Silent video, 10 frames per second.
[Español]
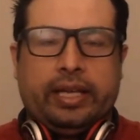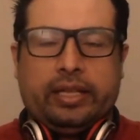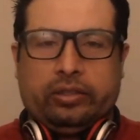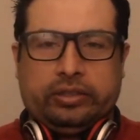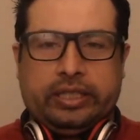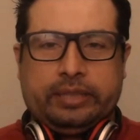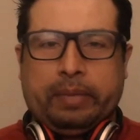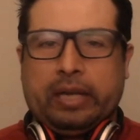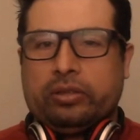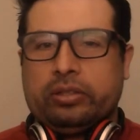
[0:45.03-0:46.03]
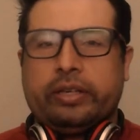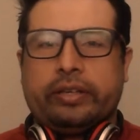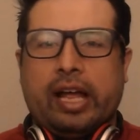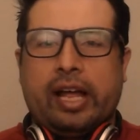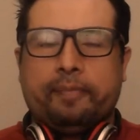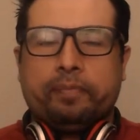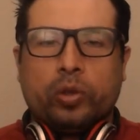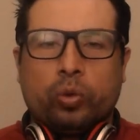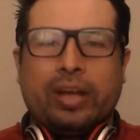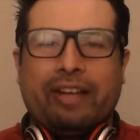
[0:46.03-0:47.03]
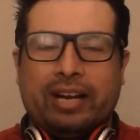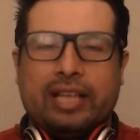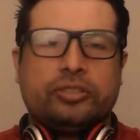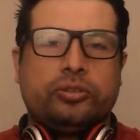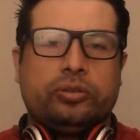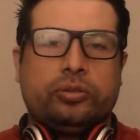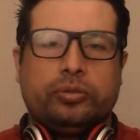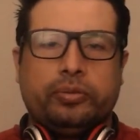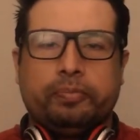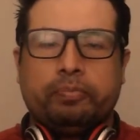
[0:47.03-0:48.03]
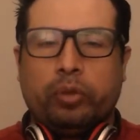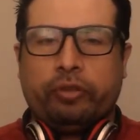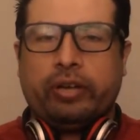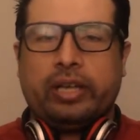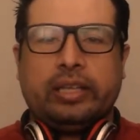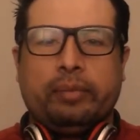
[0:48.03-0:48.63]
Entonces, para todos, de verdad, un abrazo muy fuerte,